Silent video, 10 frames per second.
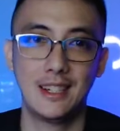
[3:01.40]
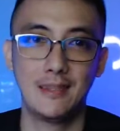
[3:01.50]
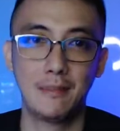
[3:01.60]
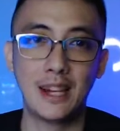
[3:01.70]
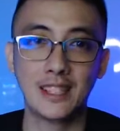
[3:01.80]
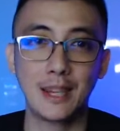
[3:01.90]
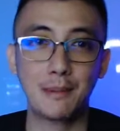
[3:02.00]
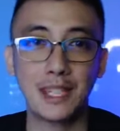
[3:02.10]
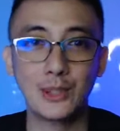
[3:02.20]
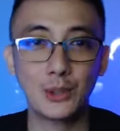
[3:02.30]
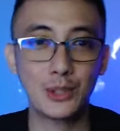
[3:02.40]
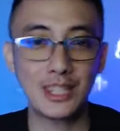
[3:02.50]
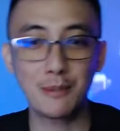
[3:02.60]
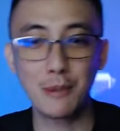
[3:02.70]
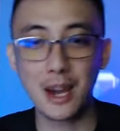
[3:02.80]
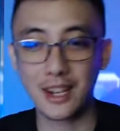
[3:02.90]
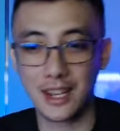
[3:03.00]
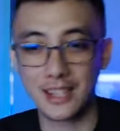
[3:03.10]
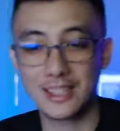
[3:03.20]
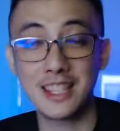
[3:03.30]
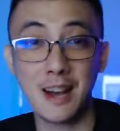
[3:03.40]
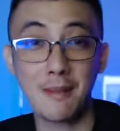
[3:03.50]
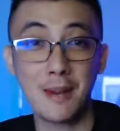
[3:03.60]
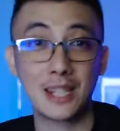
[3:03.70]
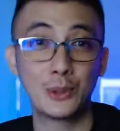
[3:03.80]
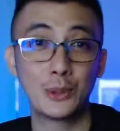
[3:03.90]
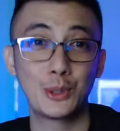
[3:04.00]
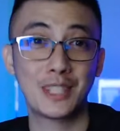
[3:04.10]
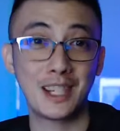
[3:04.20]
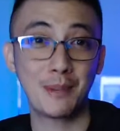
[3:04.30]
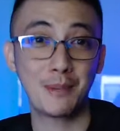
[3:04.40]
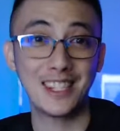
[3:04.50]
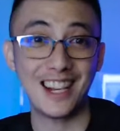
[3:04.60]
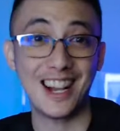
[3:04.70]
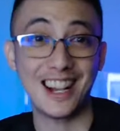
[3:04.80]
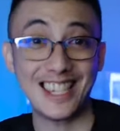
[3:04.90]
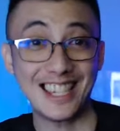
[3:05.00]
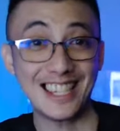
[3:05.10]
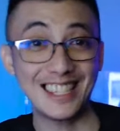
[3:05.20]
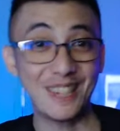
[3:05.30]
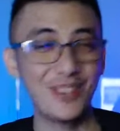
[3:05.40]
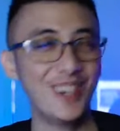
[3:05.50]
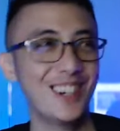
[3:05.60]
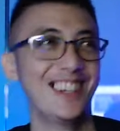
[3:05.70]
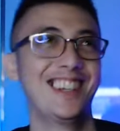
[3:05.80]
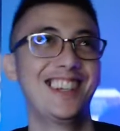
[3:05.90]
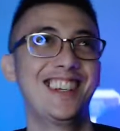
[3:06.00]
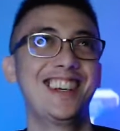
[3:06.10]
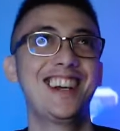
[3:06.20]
2020, lumalala, talagang nagaano na,